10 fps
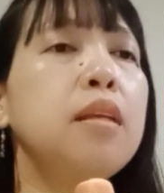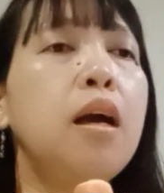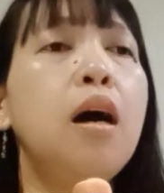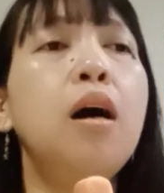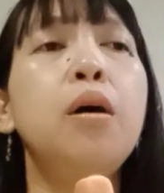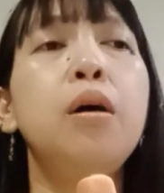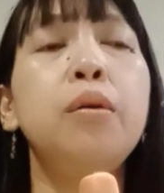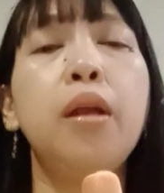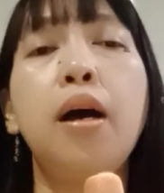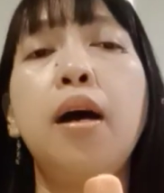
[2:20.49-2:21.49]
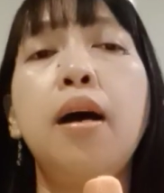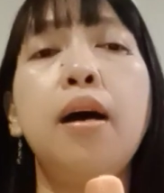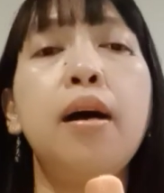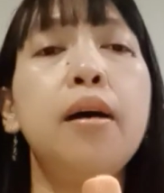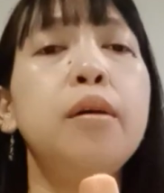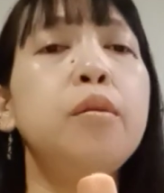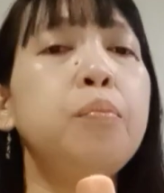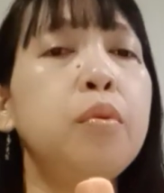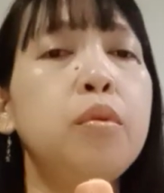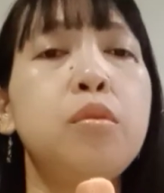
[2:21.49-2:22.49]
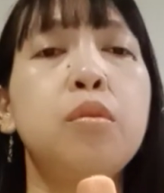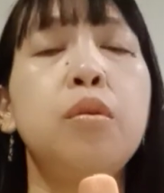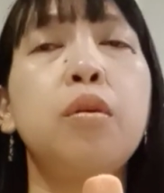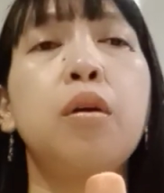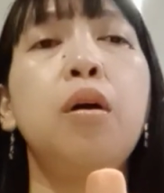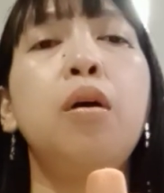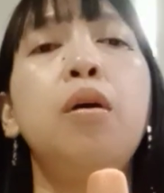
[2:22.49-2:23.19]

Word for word: sigaw ng puso ko